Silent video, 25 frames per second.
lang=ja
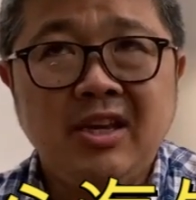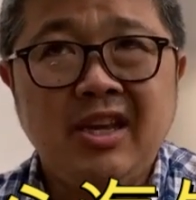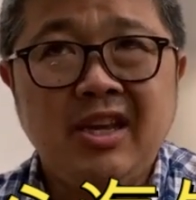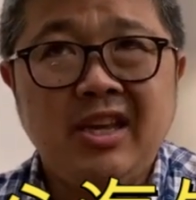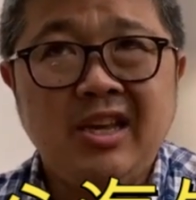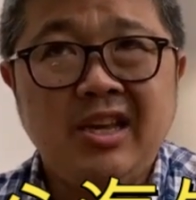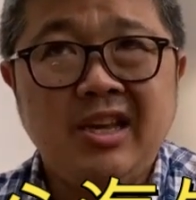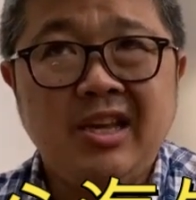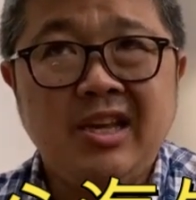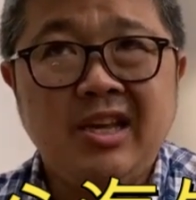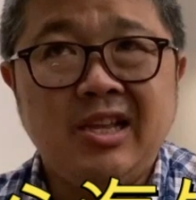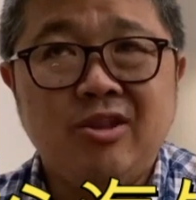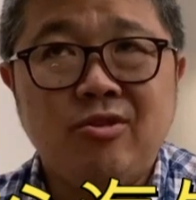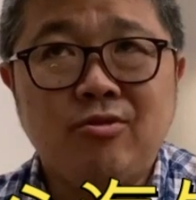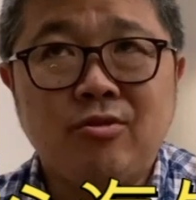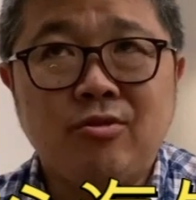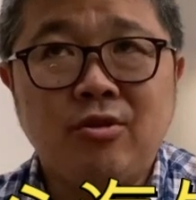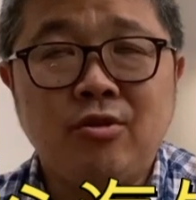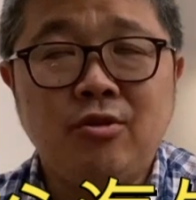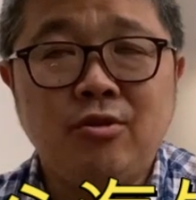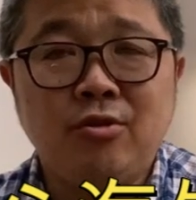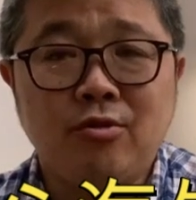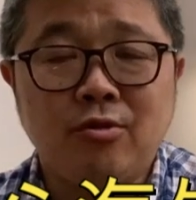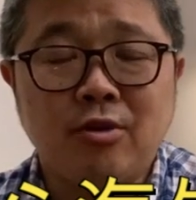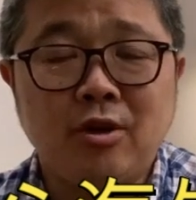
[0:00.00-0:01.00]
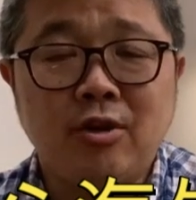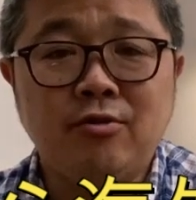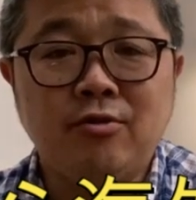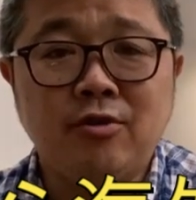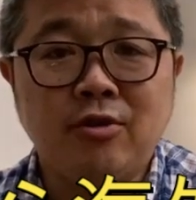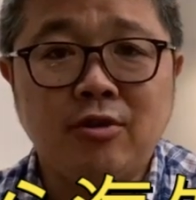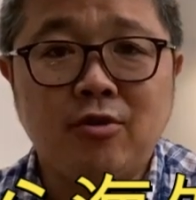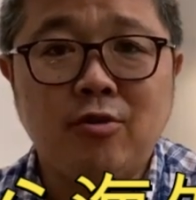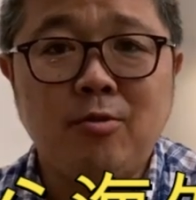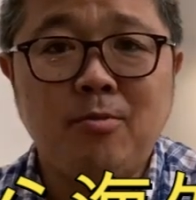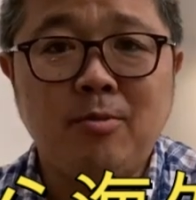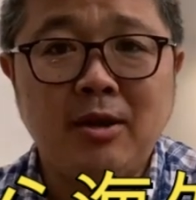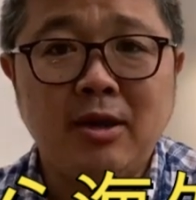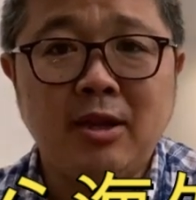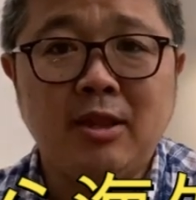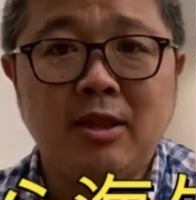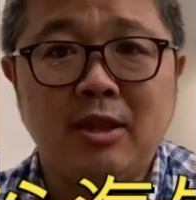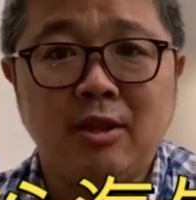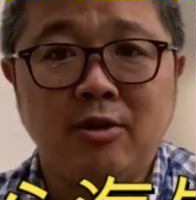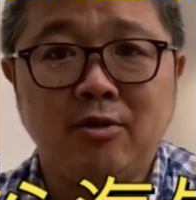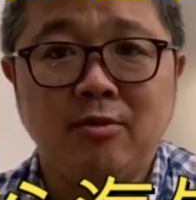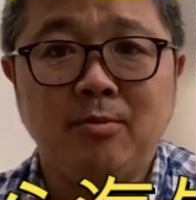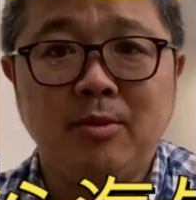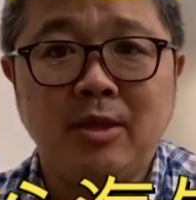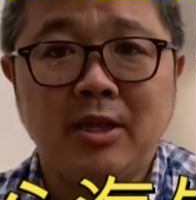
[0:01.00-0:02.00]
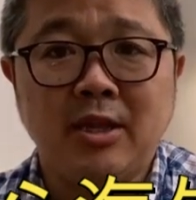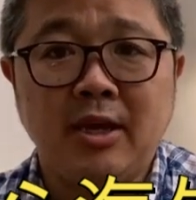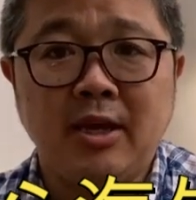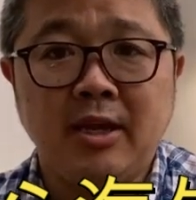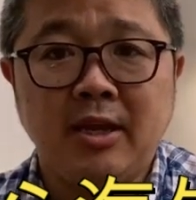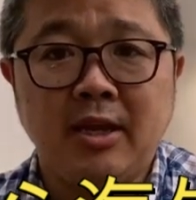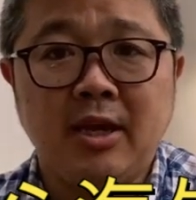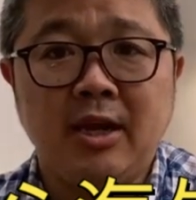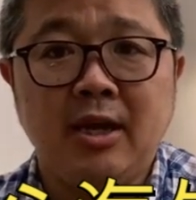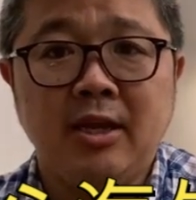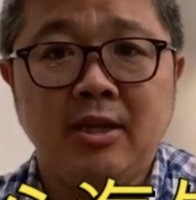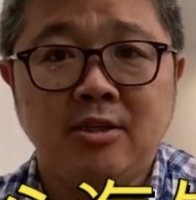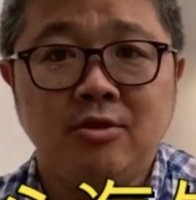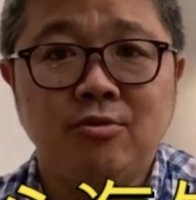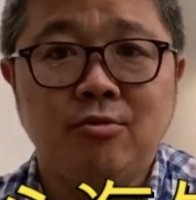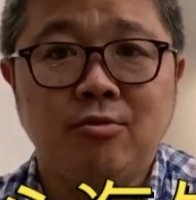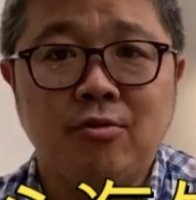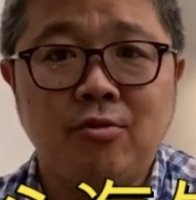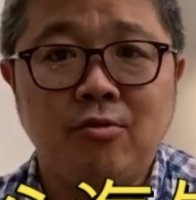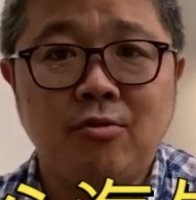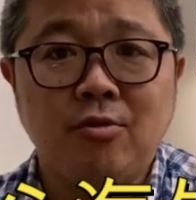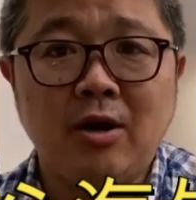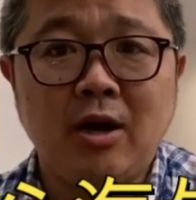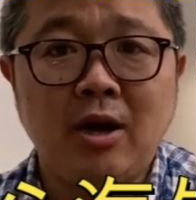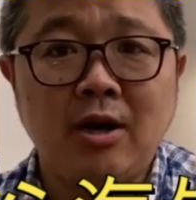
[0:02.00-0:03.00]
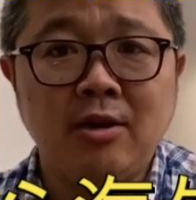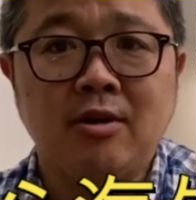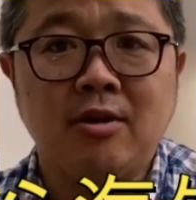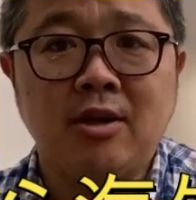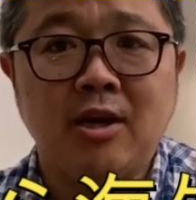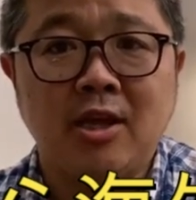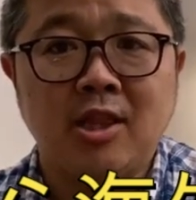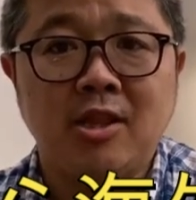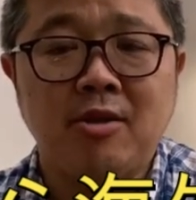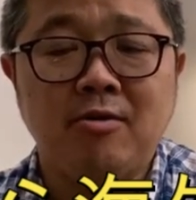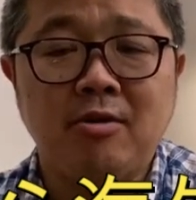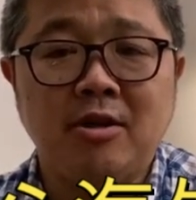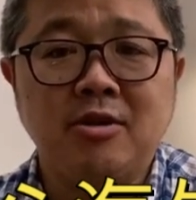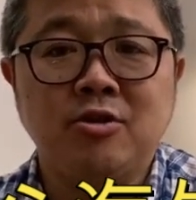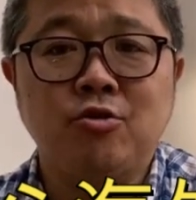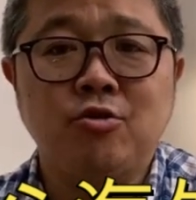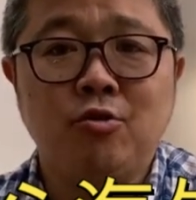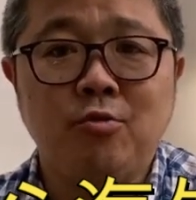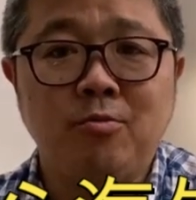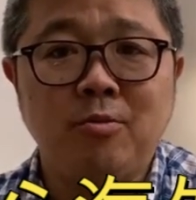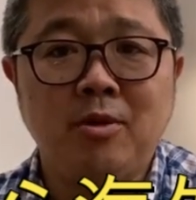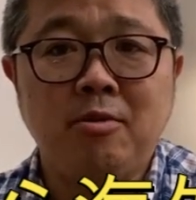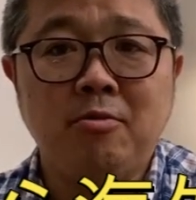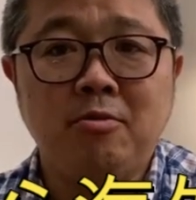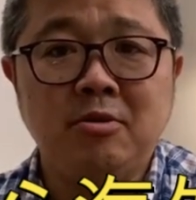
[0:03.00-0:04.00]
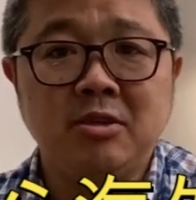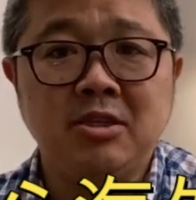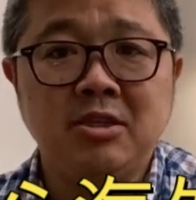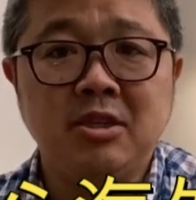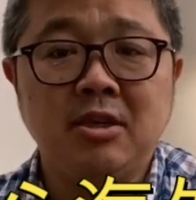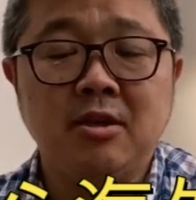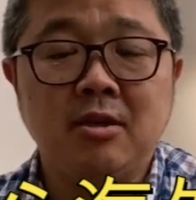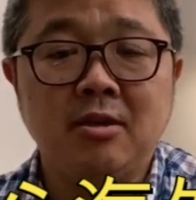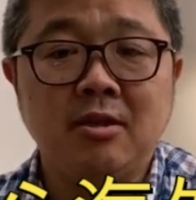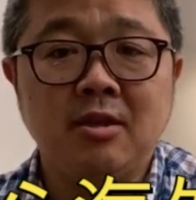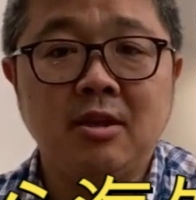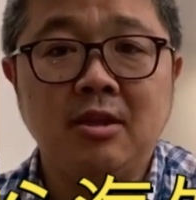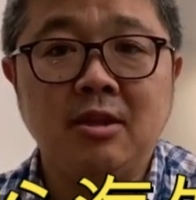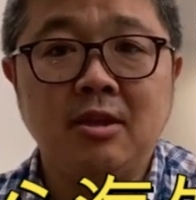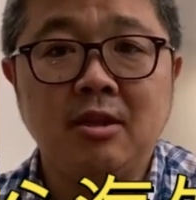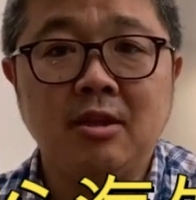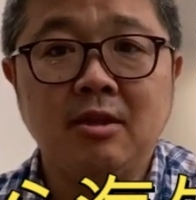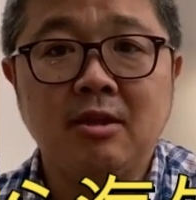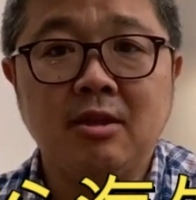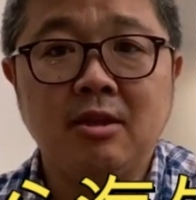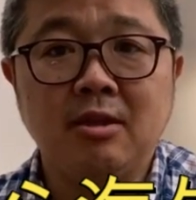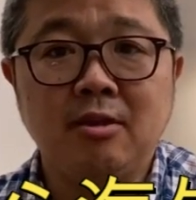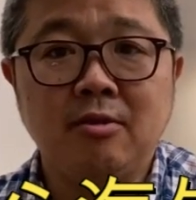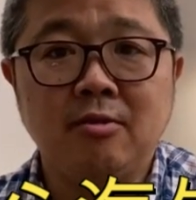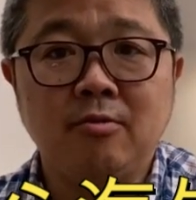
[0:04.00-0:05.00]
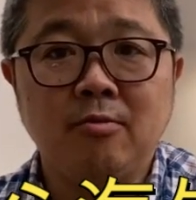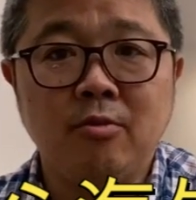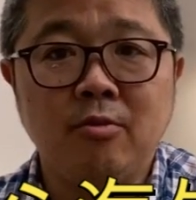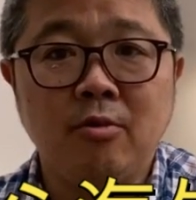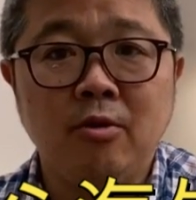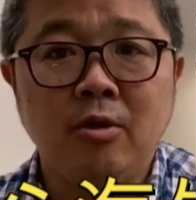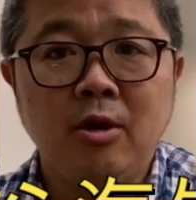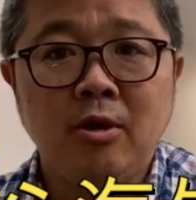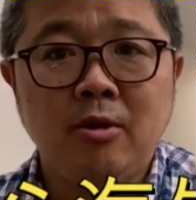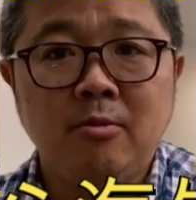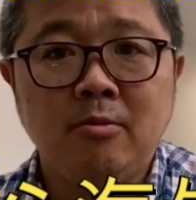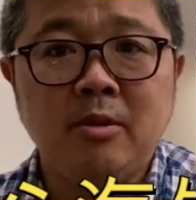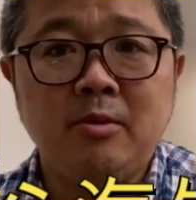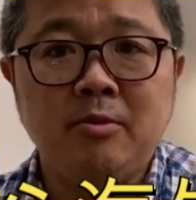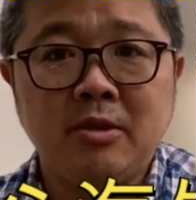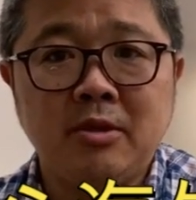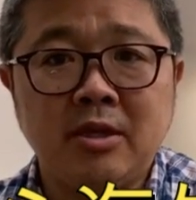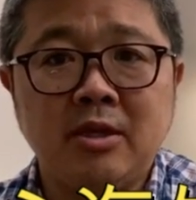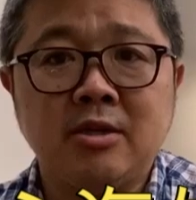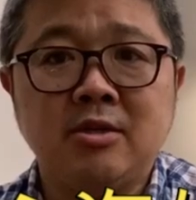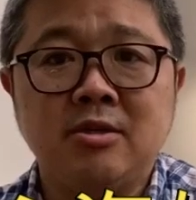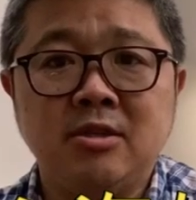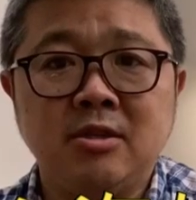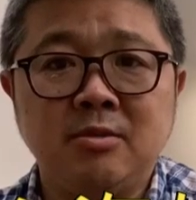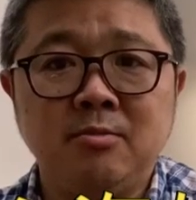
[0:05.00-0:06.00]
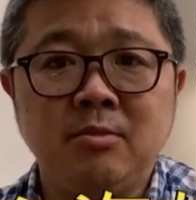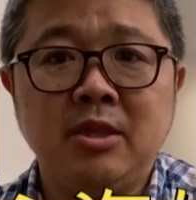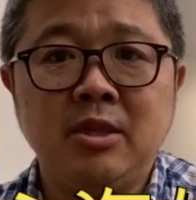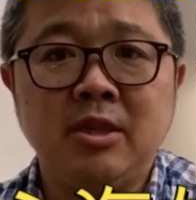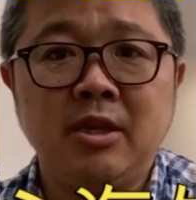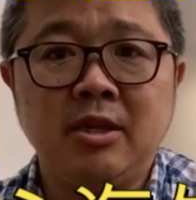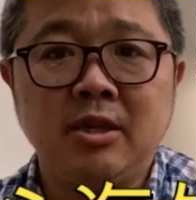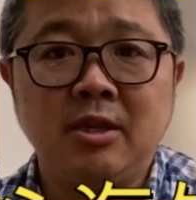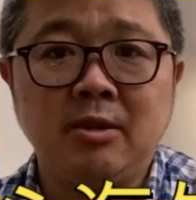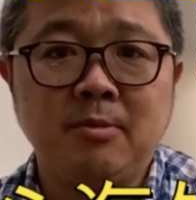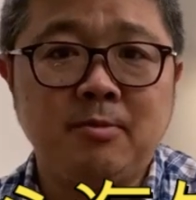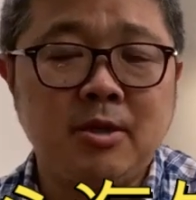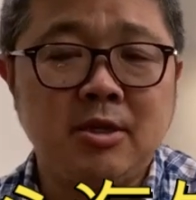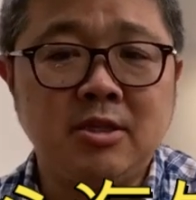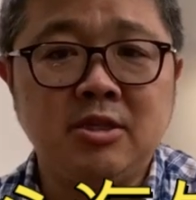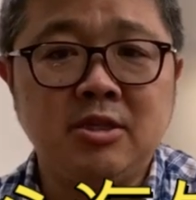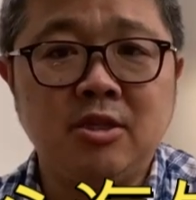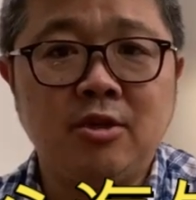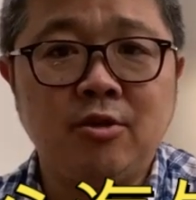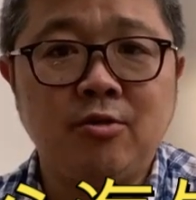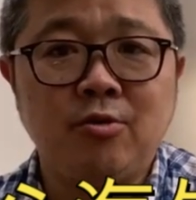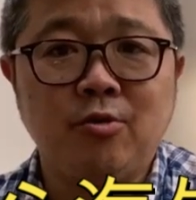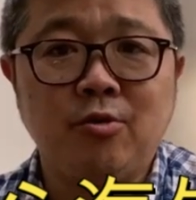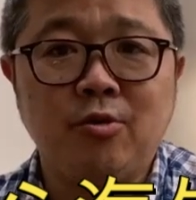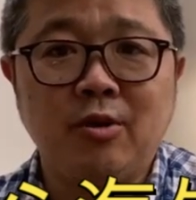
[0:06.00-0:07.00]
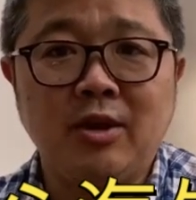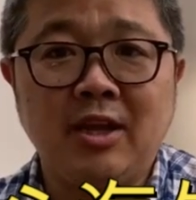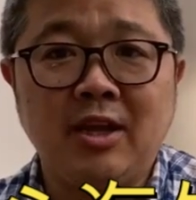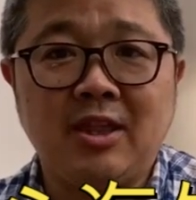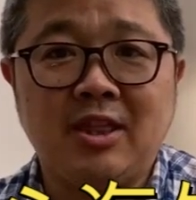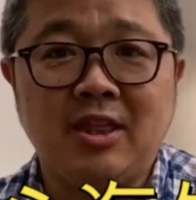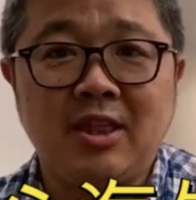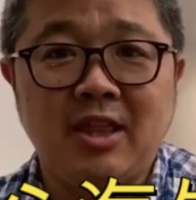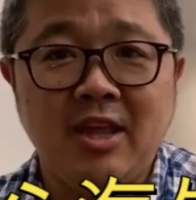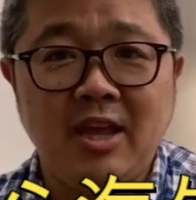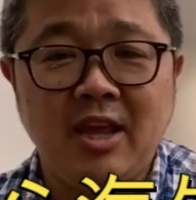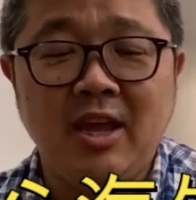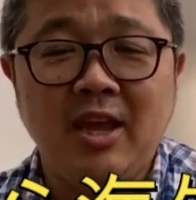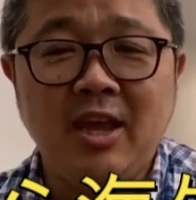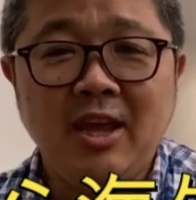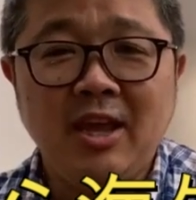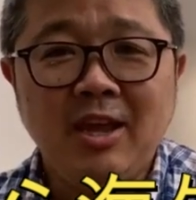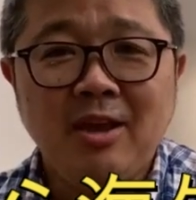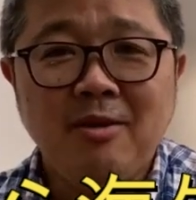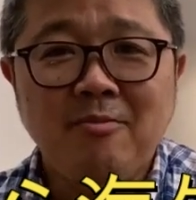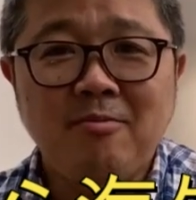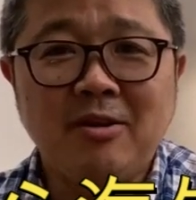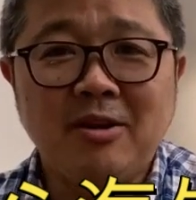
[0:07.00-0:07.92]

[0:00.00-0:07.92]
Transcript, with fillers: えっ、と、給料が振り込まれてるみたいな状況がある方は証明はしやすいんですけれども、まあ私みたいにまあ事業をやって、